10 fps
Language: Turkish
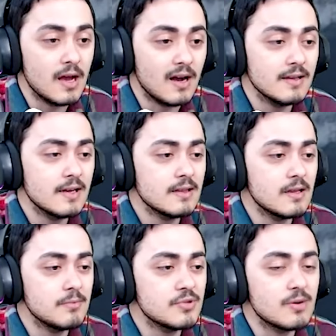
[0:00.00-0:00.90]

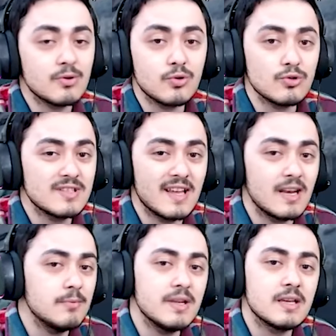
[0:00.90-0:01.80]
ayrıyetten bir çaba
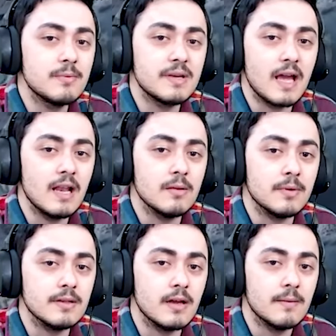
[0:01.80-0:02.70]
gösterilmedi gibi geldi
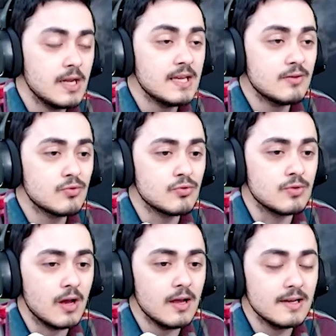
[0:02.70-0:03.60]
bana. İlk gün
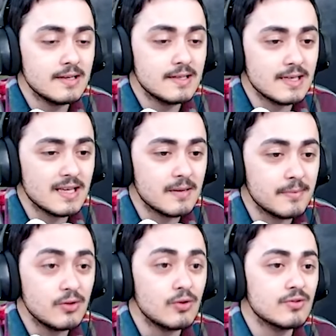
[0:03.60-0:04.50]
ya ilk
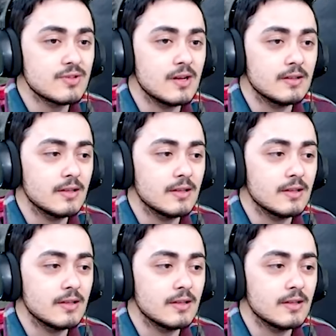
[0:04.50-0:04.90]
24 saat